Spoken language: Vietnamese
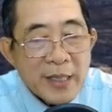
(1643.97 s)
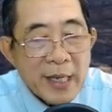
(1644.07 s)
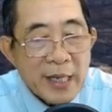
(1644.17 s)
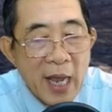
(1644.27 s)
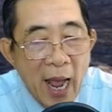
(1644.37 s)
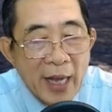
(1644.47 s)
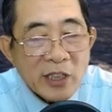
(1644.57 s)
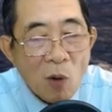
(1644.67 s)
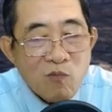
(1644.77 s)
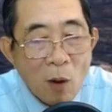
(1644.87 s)
vì hệ
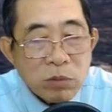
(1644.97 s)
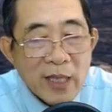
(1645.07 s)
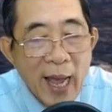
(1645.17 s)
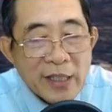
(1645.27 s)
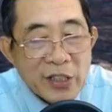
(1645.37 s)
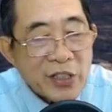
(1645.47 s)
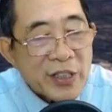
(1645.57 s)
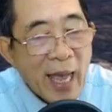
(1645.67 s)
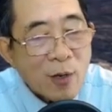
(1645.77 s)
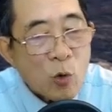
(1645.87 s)
thống phòng cháy chữa
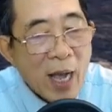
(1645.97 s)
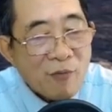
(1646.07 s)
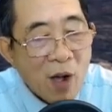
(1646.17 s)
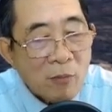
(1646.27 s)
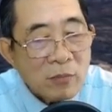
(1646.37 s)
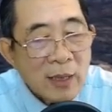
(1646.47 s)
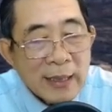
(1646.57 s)
cháy của căn phòng